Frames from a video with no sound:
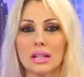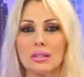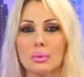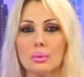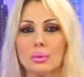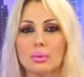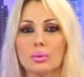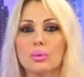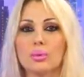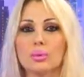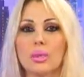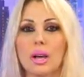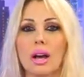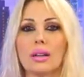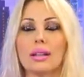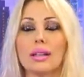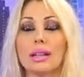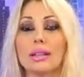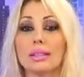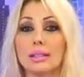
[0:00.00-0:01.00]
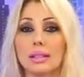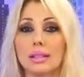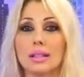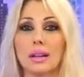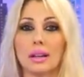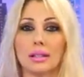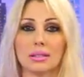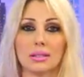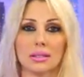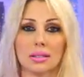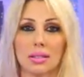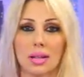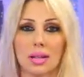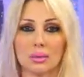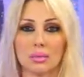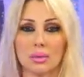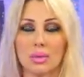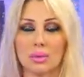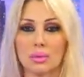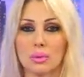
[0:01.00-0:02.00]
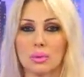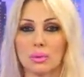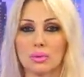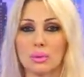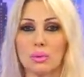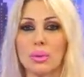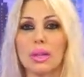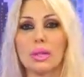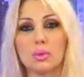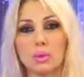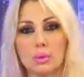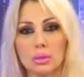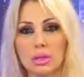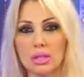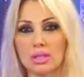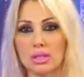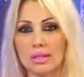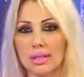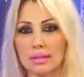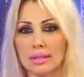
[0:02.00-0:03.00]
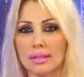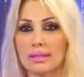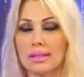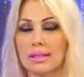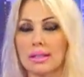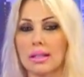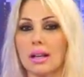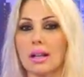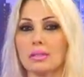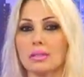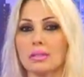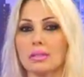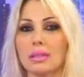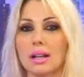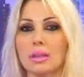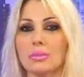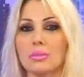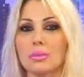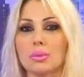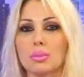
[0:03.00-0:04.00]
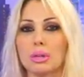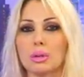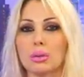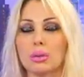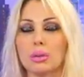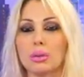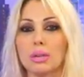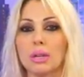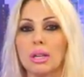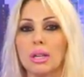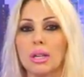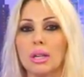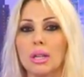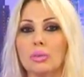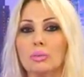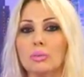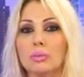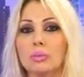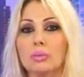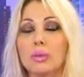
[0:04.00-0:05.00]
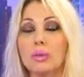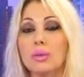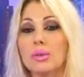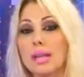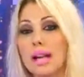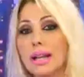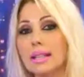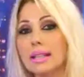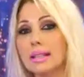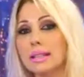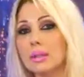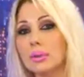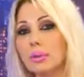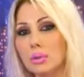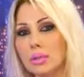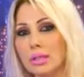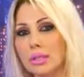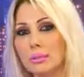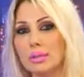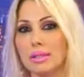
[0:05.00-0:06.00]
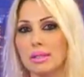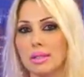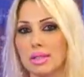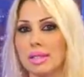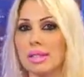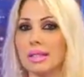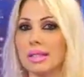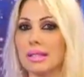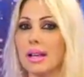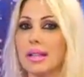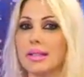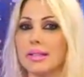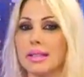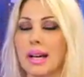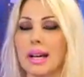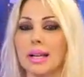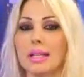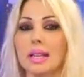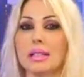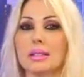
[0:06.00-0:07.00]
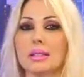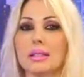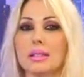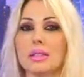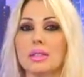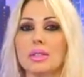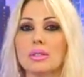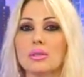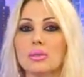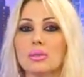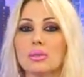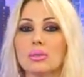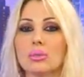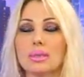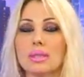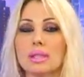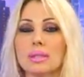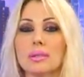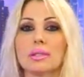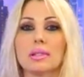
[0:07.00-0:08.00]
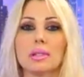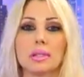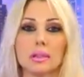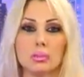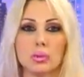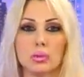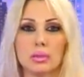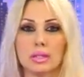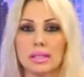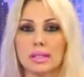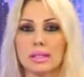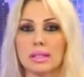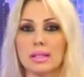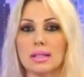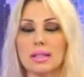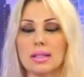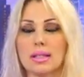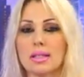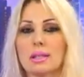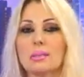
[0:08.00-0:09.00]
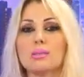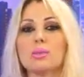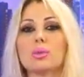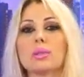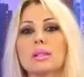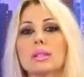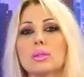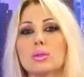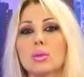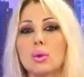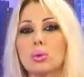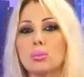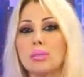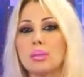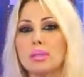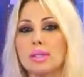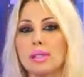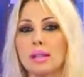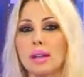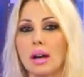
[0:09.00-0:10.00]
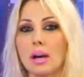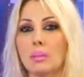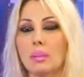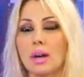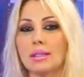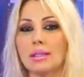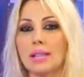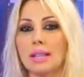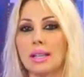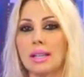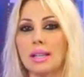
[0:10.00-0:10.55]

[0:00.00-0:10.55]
ve bütün dünyayı etkisi altına almış bir konu. Pek çok açıdan etkisi altına almış bir konu. Bunu özellikle ülkemiz açısından değerlendireceğiz. Çünkü biz tarım ülkesiyiz. Tarım ülkesi olmamıza rağmen